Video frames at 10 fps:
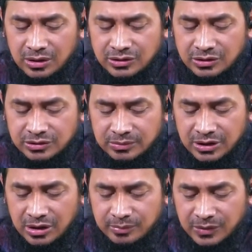oleh Syekh Muslim
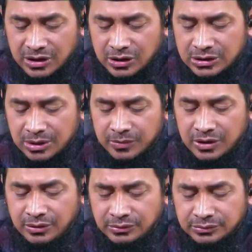dalam banyak kitab
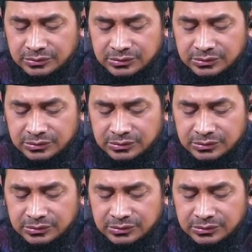beliau.